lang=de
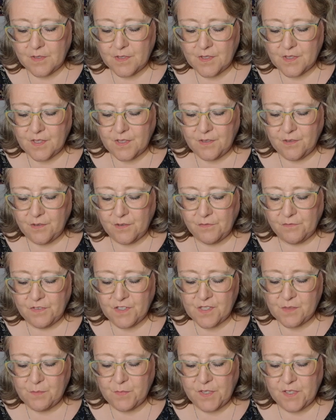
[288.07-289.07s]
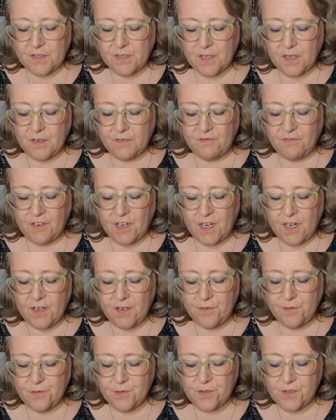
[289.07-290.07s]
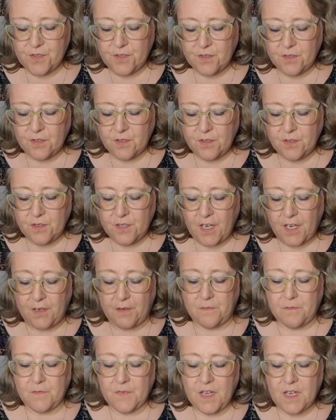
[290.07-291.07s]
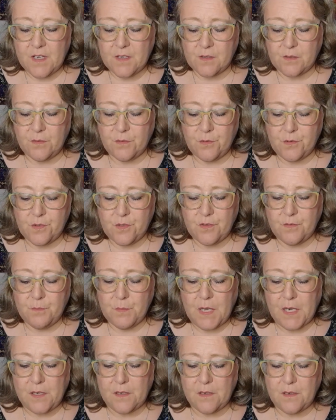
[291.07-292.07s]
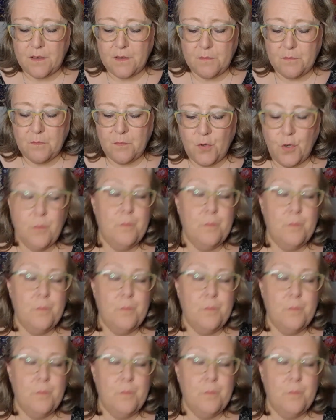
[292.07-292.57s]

Ist da irgendwas mit Walnüssen drin? Nein, Haselnüsse, Mandeln.